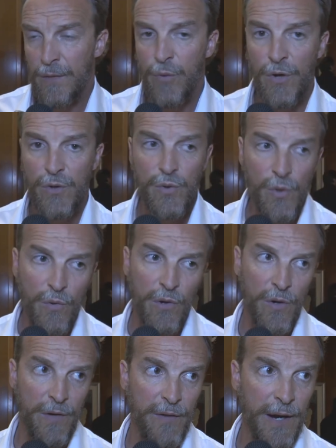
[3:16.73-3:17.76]
Poi tutto
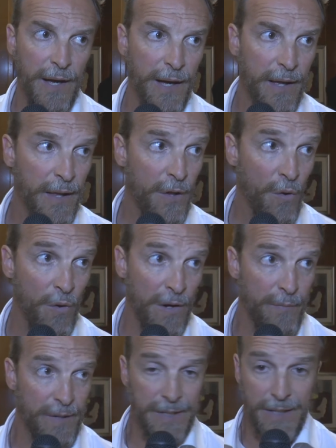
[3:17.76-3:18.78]
quello che verrà o che
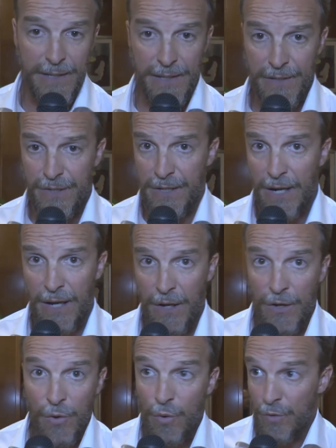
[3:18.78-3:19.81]
il Presidente deciderà
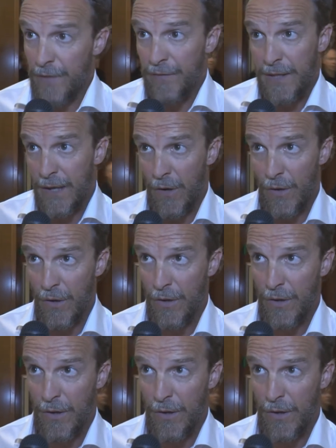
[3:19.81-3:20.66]
lo condividerò